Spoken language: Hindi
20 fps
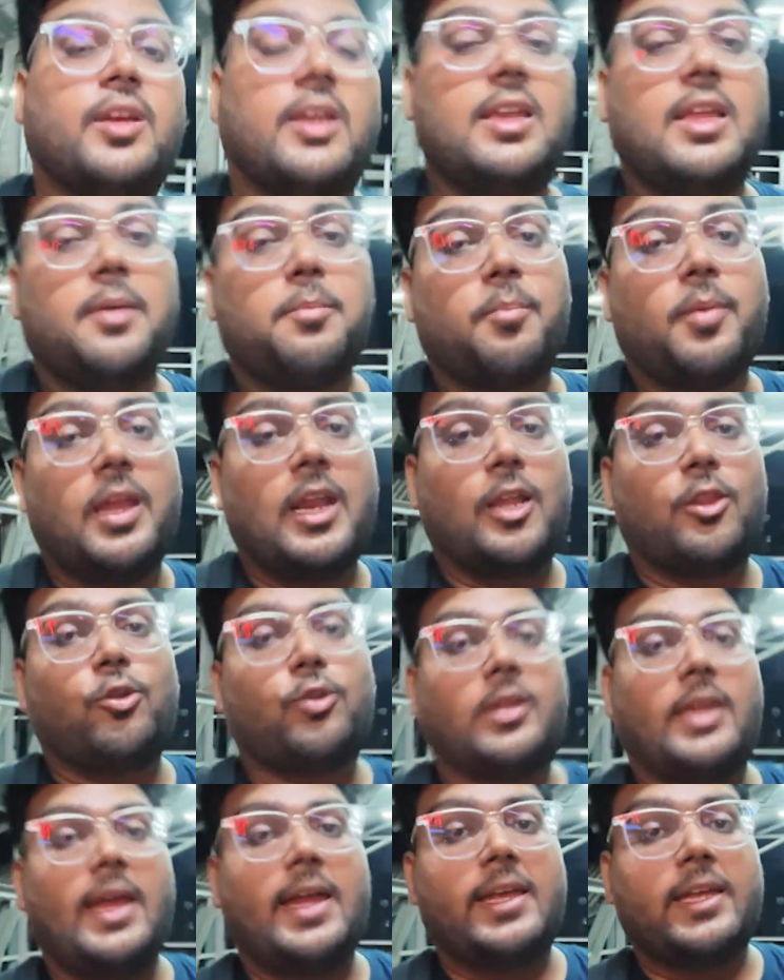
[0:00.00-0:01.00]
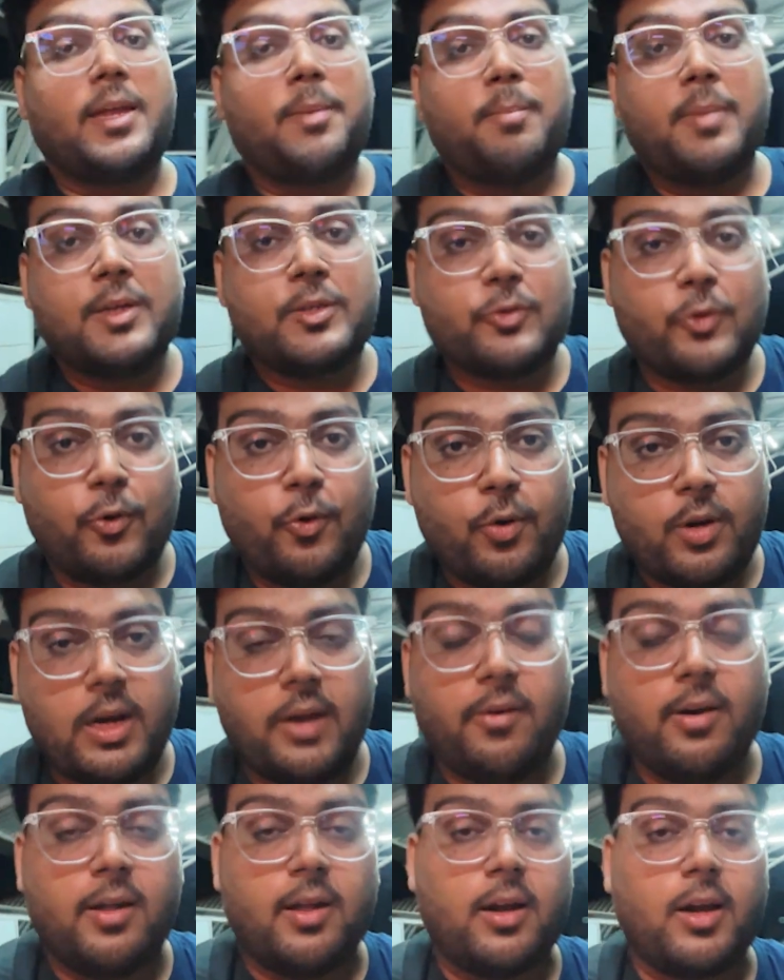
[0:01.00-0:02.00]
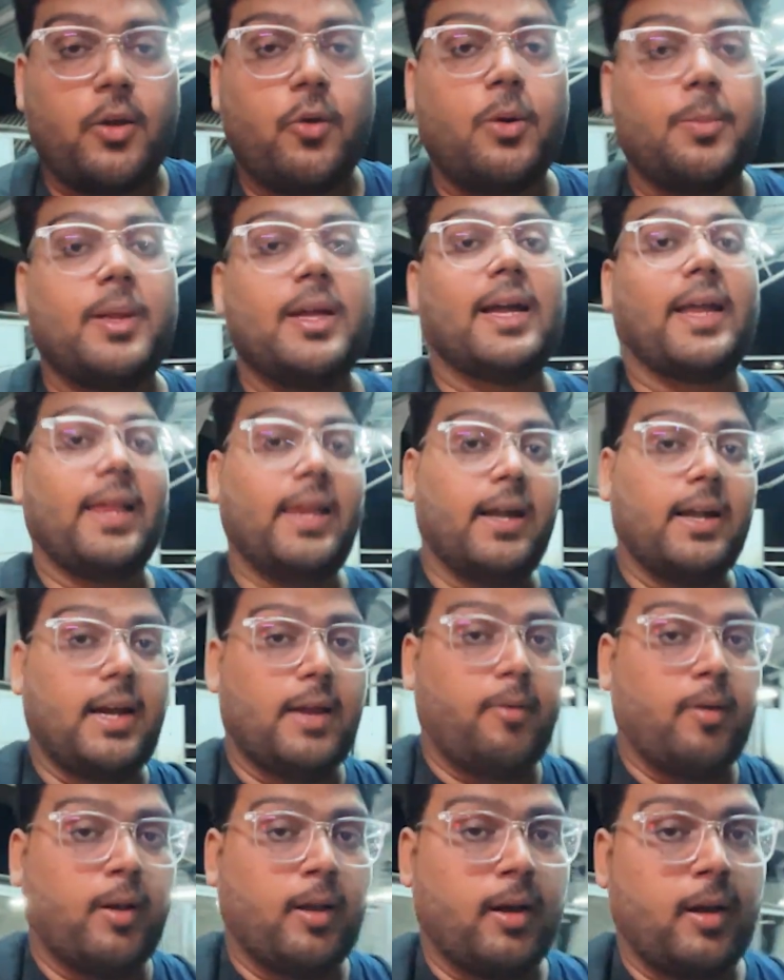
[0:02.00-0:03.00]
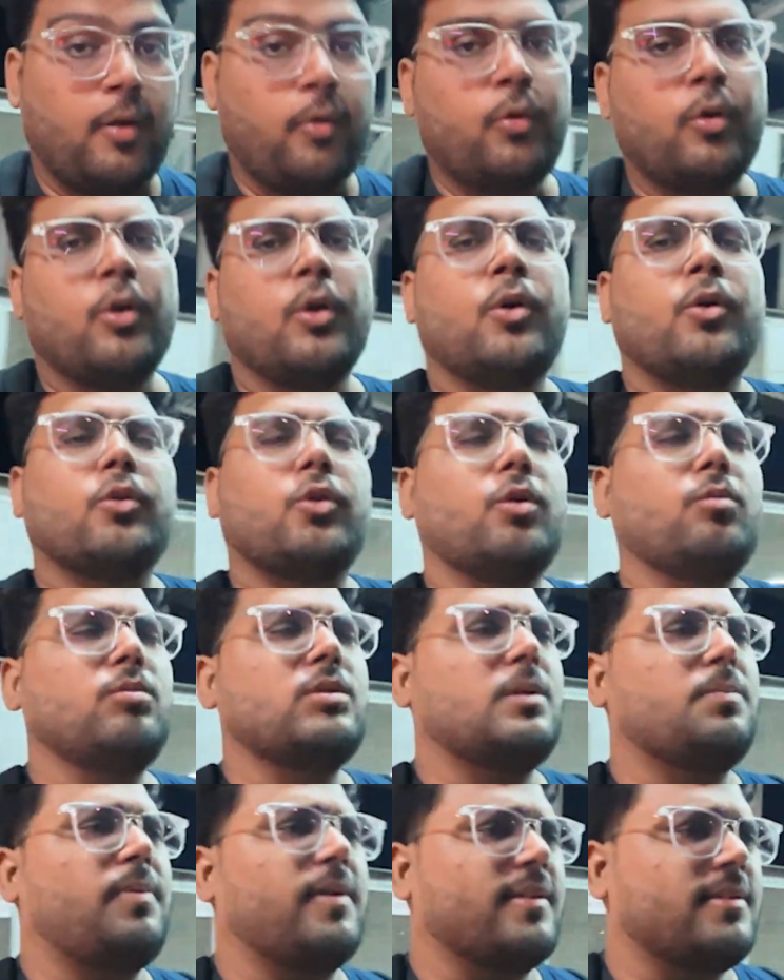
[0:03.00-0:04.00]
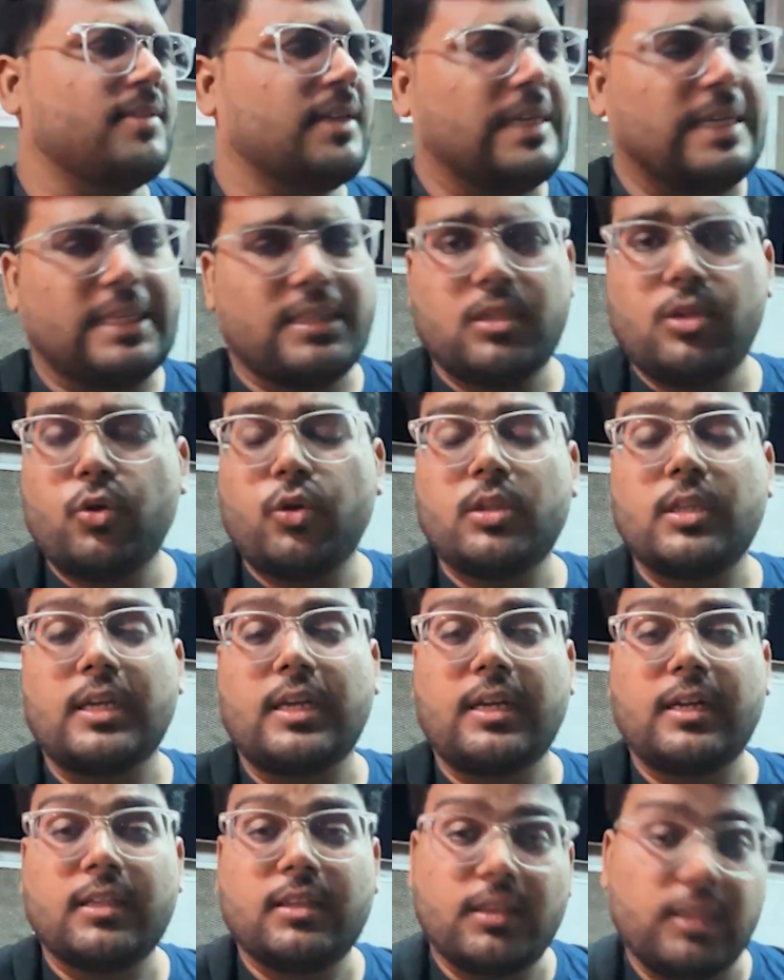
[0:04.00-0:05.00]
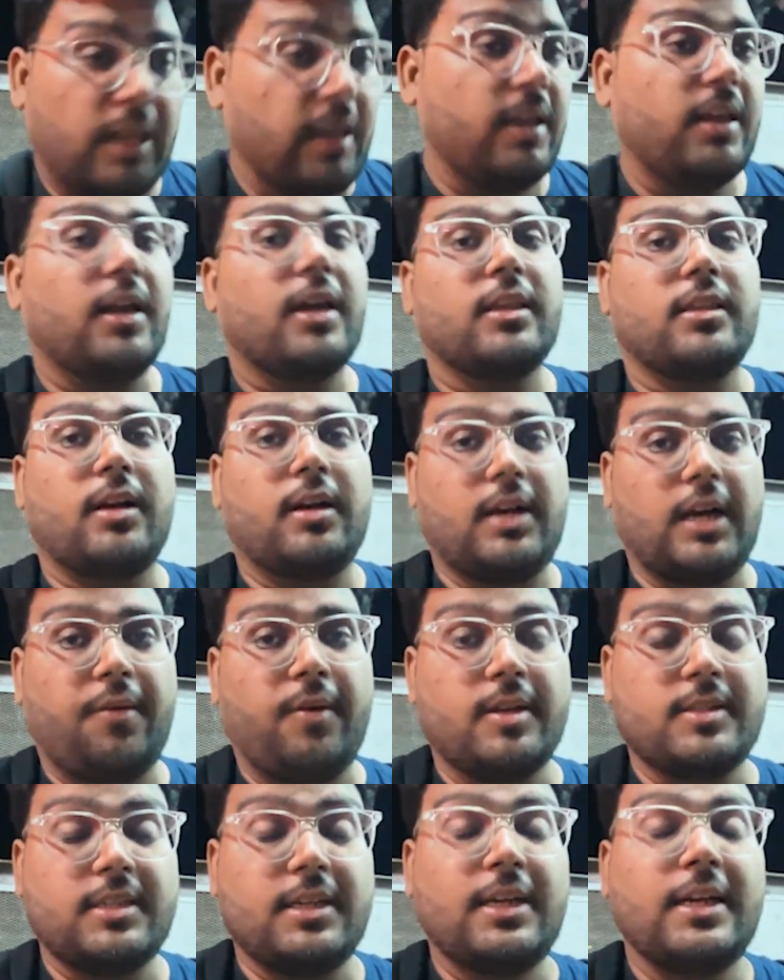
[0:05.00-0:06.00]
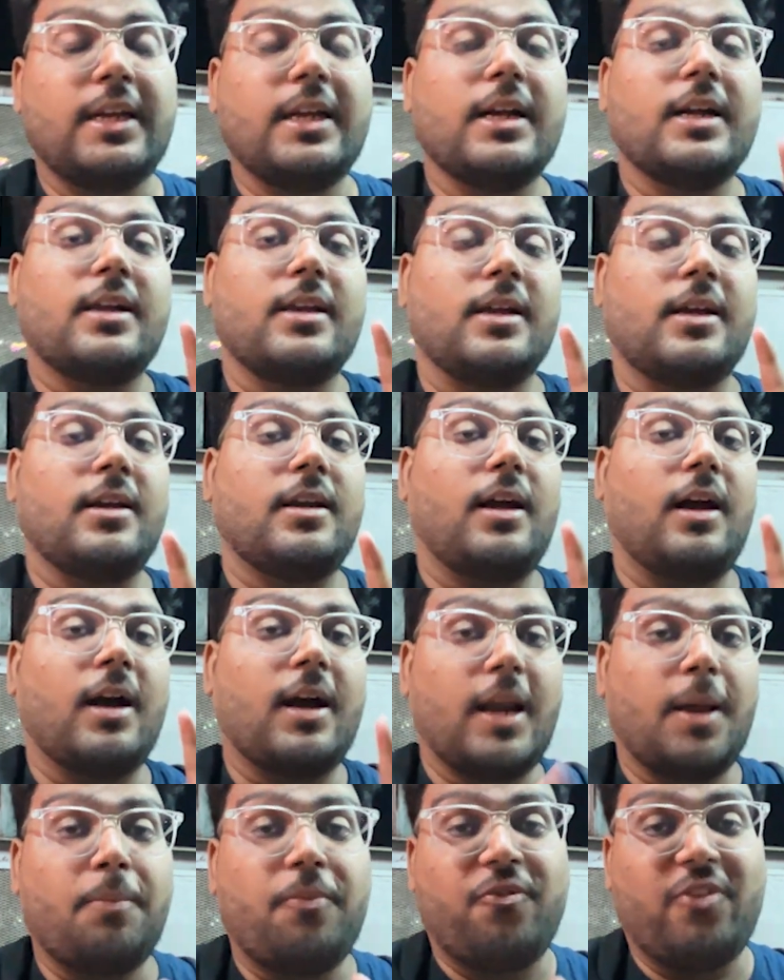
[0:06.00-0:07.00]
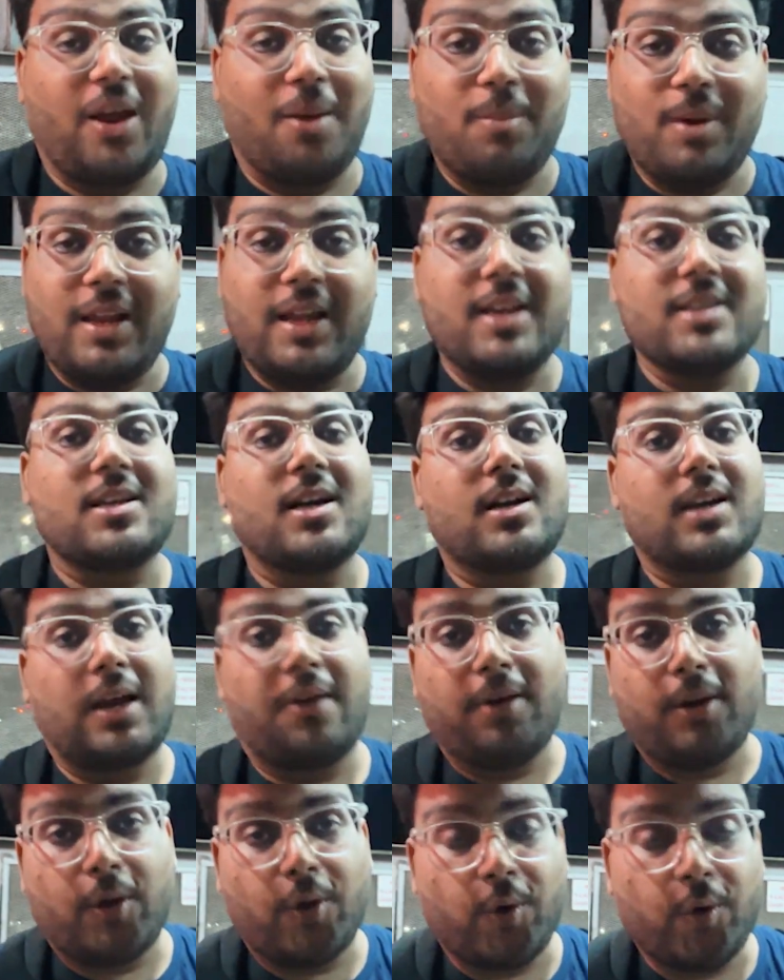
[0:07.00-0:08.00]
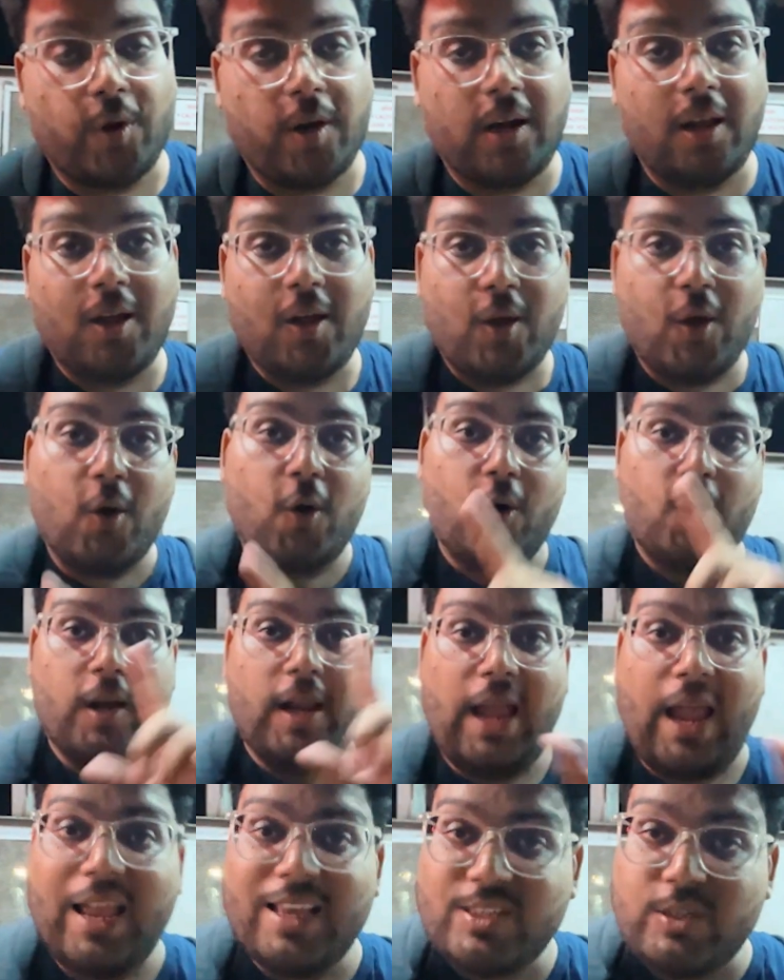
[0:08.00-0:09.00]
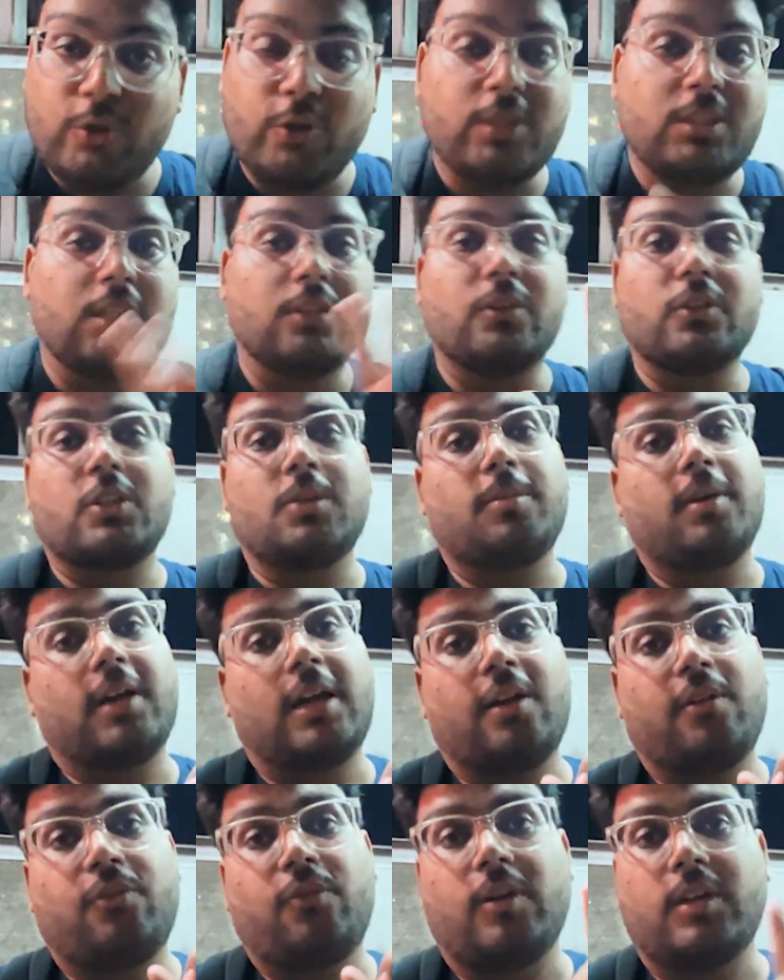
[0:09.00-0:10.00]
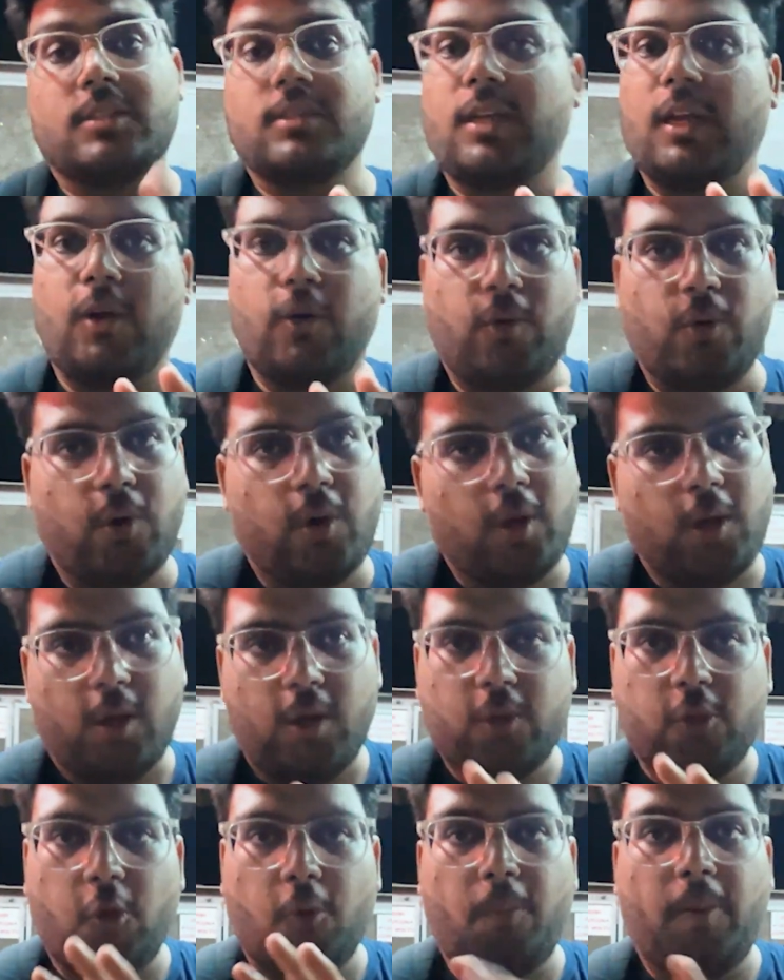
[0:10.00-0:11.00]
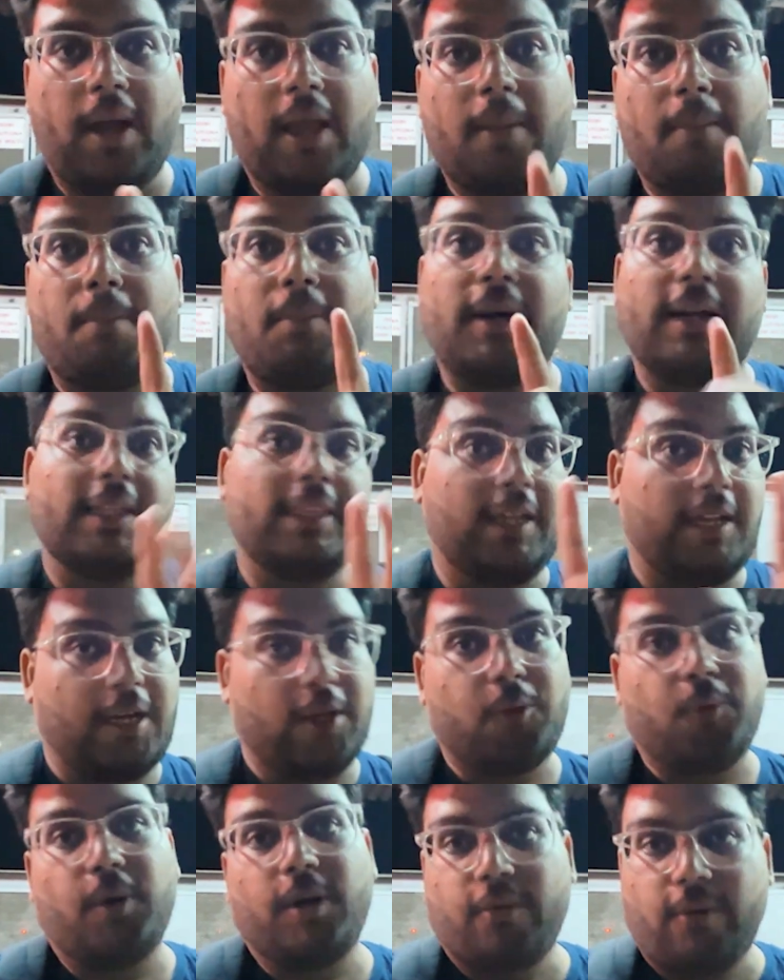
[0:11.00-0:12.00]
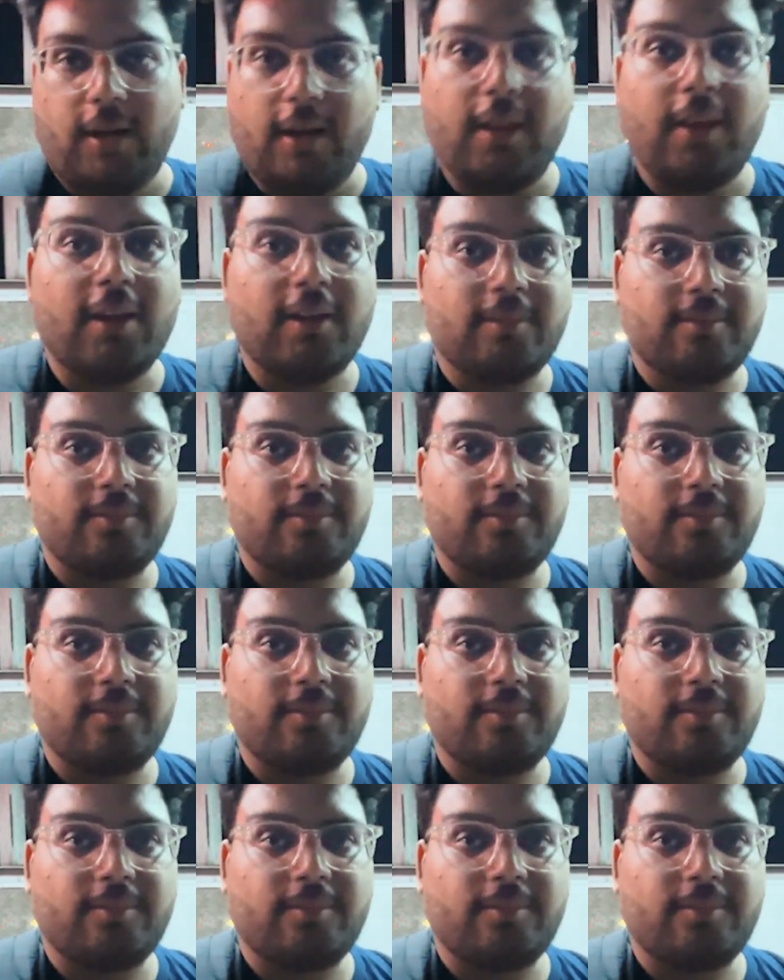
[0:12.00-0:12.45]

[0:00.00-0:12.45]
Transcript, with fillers: चलिए मेरा तो क्या है कि मैं सोलो ट्रैवल कर रहा हूँ अभी अकेले ट्रैवल कर रहा हूँ तो मुझे पर्सनली इतनी कोई दिक्कत नहीं है इतने ट्रैवल से लेकिन अगर आप फैमिली के साथ ट्रैवल करोगे ना और ऐसी कोई सिचुएशन में अगर आप फंस गए हो तो भाई बड़ी दिक्कत होने वाली है